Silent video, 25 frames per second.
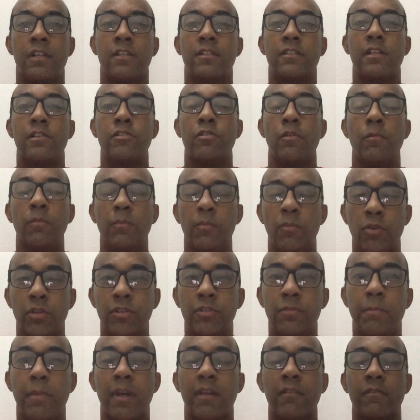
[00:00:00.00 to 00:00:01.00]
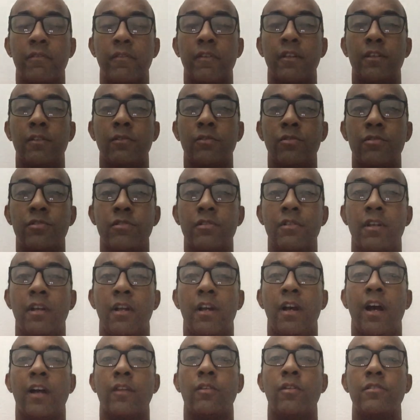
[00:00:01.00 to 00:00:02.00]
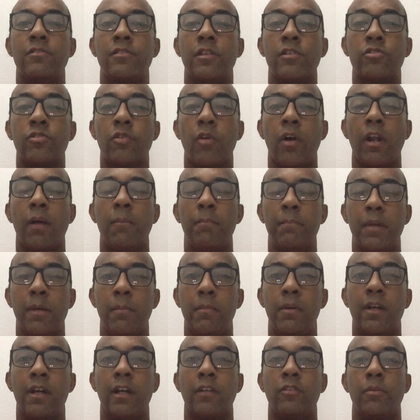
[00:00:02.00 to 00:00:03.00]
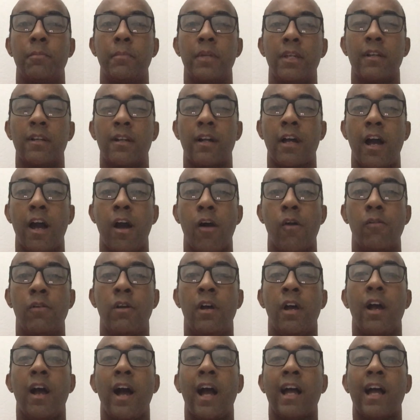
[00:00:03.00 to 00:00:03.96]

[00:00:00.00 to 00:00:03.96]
Sejam muito bem-vindos à nossa escola bíblica dominical